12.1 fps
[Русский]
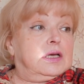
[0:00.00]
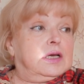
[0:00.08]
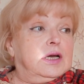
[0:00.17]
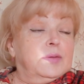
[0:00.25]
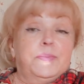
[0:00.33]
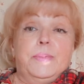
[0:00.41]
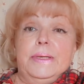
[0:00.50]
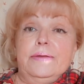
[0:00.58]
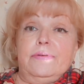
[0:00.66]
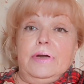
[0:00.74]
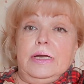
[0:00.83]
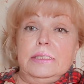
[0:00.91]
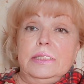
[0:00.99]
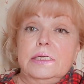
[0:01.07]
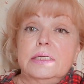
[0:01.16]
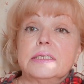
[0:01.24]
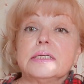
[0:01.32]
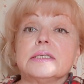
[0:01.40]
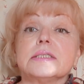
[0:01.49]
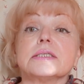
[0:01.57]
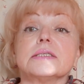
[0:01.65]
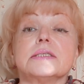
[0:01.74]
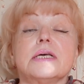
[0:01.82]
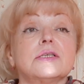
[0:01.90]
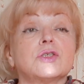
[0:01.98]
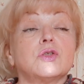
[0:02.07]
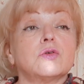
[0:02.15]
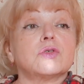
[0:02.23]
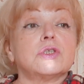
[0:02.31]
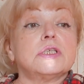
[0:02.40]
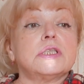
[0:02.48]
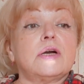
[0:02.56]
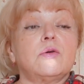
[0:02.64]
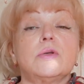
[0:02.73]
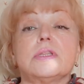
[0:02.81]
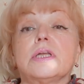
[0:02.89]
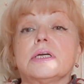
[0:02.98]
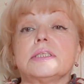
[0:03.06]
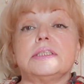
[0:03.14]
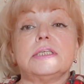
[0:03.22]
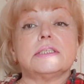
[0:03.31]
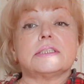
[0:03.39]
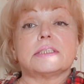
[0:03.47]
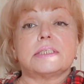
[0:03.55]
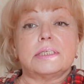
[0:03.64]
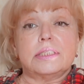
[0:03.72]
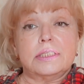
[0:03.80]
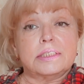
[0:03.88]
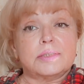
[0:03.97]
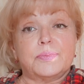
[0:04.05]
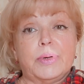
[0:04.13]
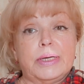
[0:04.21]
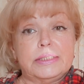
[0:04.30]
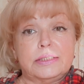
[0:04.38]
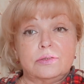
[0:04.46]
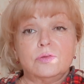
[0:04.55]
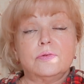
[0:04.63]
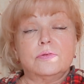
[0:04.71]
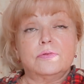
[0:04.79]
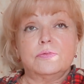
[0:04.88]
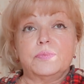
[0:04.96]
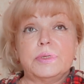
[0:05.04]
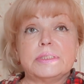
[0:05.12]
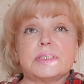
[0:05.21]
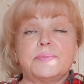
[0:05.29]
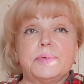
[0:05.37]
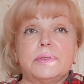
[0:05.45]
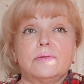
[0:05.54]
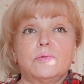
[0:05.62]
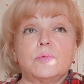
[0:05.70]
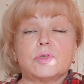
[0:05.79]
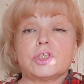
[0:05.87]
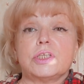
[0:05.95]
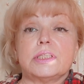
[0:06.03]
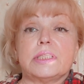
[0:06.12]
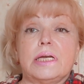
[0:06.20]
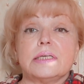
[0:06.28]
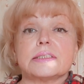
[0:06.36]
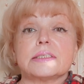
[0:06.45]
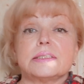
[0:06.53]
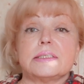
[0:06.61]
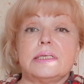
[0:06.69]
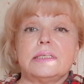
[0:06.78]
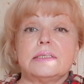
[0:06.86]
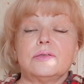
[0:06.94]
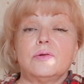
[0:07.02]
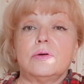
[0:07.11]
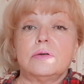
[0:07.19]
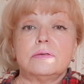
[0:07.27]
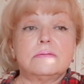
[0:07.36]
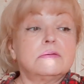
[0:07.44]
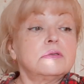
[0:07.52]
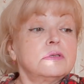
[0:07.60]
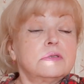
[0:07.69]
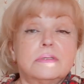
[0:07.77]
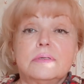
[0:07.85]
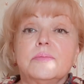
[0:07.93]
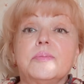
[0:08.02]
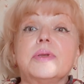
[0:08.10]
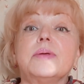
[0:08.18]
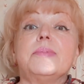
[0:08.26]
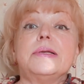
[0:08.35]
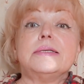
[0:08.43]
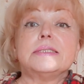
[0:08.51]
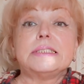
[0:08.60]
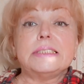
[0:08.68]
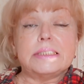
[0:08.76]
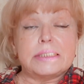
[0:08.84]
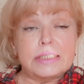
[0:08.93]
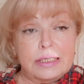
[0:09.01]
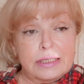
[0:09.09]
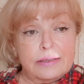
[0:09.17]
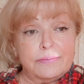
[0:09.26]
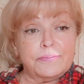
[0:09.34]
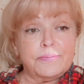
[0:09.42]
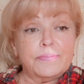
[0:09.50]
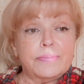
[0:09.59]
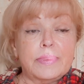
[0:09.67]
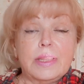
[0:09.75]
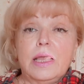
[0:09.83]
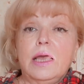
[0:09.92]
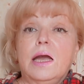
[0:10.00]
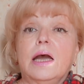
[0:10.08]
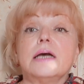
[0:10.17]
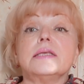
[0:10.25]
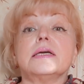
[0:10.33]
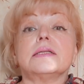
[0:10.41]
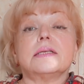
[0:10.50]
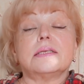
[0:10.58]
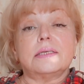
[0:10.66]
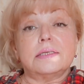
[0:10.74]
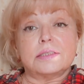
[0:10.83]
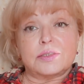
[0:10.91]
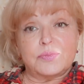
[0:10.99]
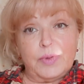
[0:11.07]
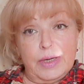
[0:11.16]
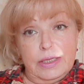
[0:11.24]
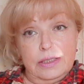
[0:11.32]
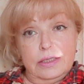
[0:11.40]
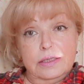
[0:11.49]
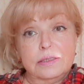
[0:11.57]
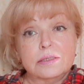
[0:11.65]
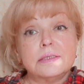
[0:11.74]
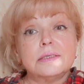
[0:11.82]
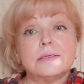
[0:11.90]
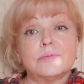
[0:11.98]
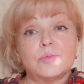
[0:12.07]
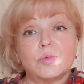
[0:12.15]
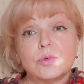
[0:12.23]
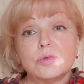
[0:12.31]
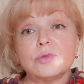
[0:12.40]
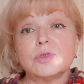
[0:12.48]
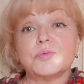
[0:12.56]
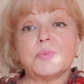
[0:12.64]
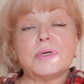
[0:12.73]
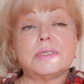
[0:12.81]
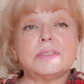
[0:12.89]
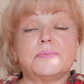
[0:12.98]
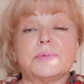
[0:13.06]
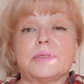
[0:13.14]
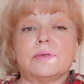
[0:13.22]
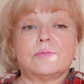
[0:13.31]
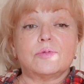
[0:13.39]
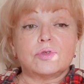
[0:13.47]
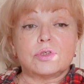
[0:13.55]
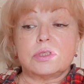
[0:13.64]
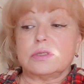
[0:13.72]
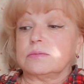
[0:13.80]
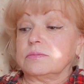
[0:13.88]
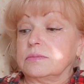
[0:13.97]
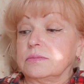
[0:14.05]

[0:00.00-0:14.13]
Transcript: Оплевала, сказала, что уже на такой тахте стыдно спать. Ну, в принципе, ну, может, не так сказала, но приблизительно. А я на ней спала и буду спать, потому что...